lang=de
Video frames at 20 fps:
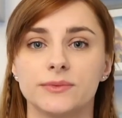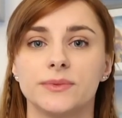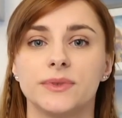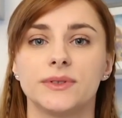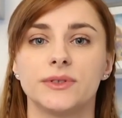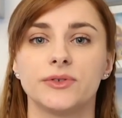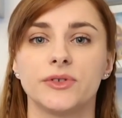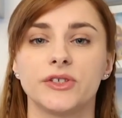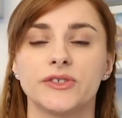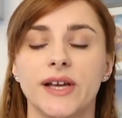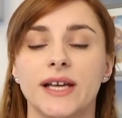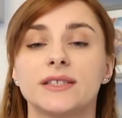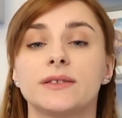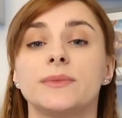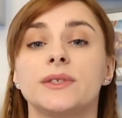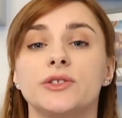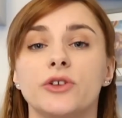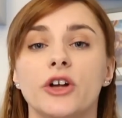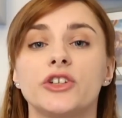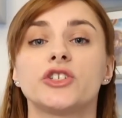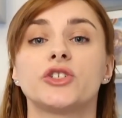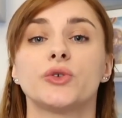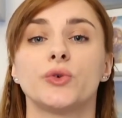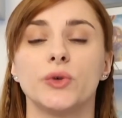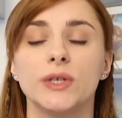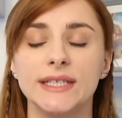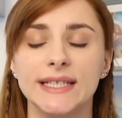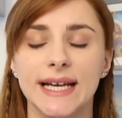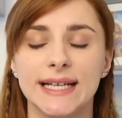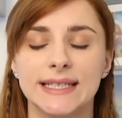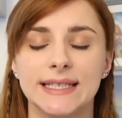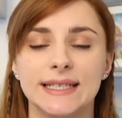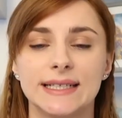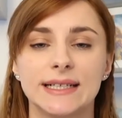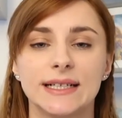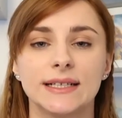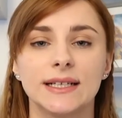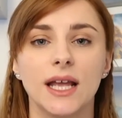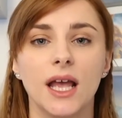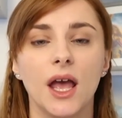beziehungsweise mit deutschen
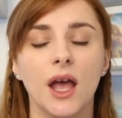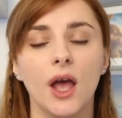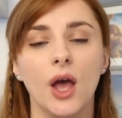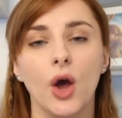Untertiteln.